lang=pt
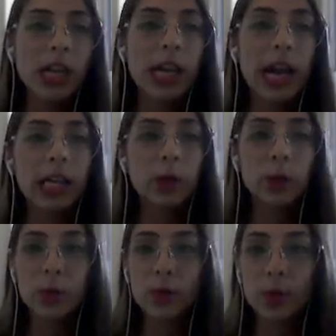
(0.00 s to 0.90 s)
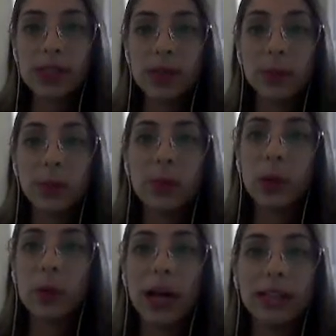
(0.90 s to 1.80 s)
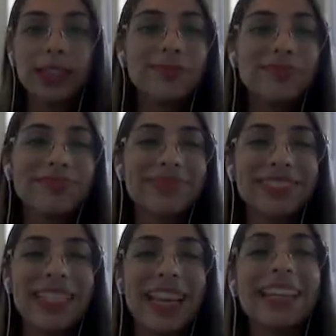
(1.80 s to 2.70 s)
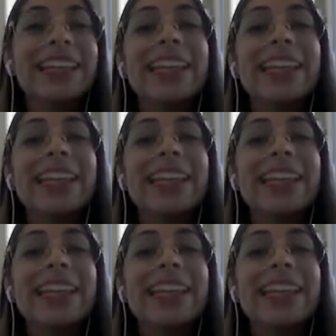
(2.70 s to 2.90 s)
Aqui eu trouxe um exemplo de um aluata, né?